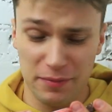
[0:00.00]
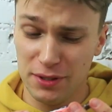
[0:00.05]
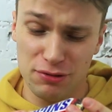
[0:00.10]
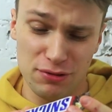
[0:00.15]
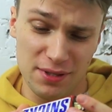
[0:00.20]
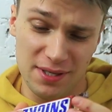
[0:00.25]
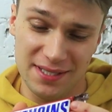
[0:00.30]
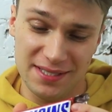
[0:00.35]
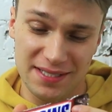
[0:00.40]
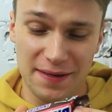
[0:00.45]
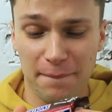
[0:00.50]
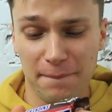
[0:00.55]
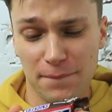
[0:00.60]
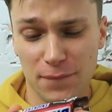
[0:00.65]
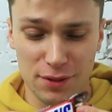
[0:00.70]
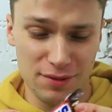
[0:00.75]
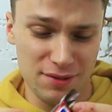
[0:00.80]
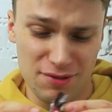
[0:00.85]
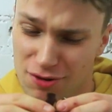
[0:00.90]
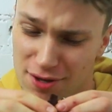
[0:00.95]
Tak długo
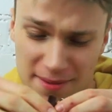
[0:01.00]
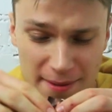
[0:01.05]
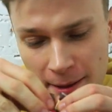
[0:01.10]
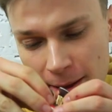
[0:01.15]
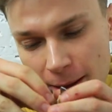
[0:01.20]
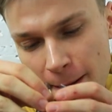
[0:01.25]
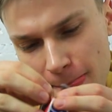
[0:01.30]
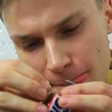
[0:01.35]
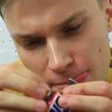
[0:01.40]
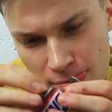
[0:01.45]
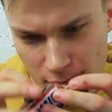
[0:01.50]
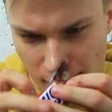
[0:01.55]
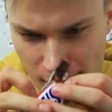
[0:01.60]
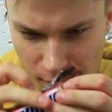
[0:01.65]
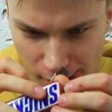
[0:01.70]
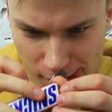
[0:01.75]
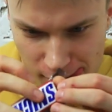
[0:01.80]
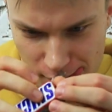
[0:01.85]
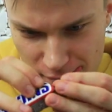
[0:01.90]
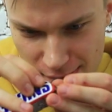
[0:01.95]
czekałem na ten
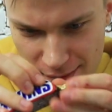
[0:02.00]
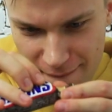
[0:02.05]
moment.